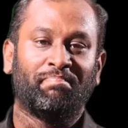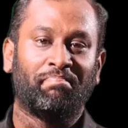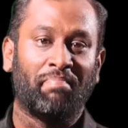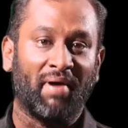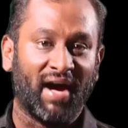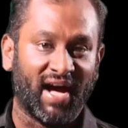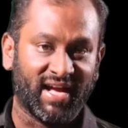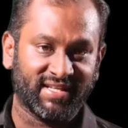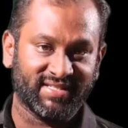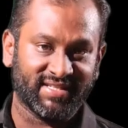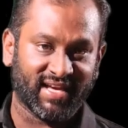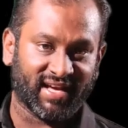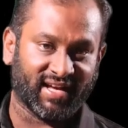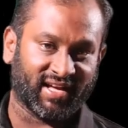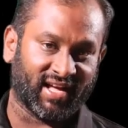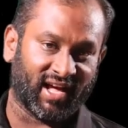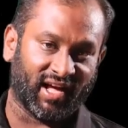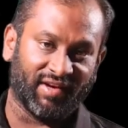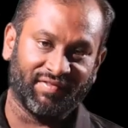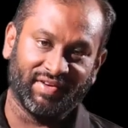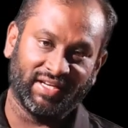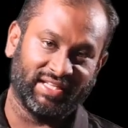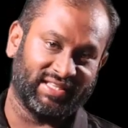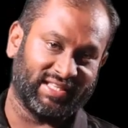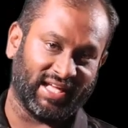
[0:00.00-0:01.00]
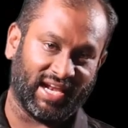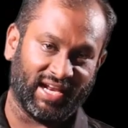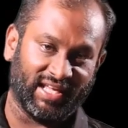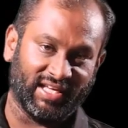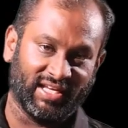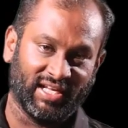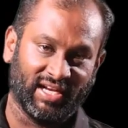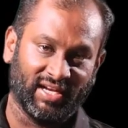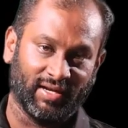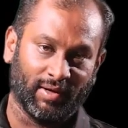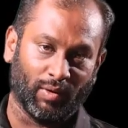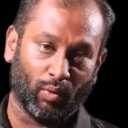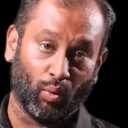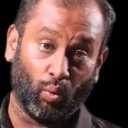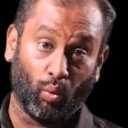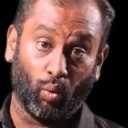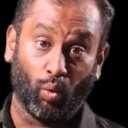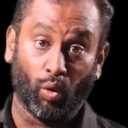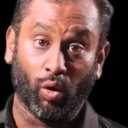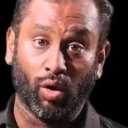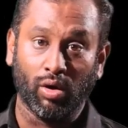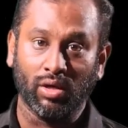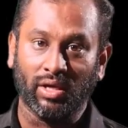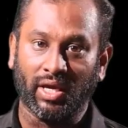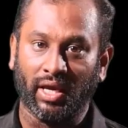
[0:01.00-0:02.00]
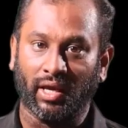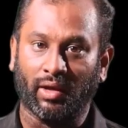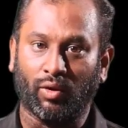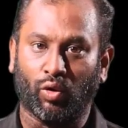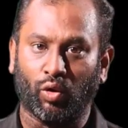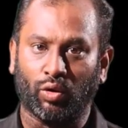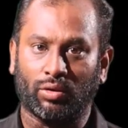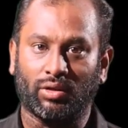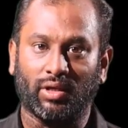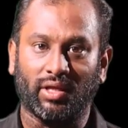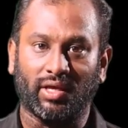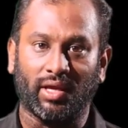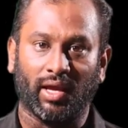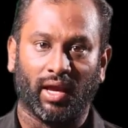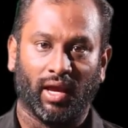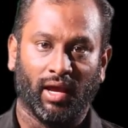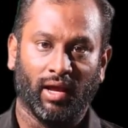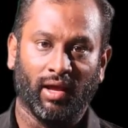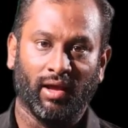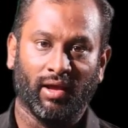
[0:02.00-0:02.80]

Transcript: பாஜகவின் தலையில் ஓங்கி கொட்டிய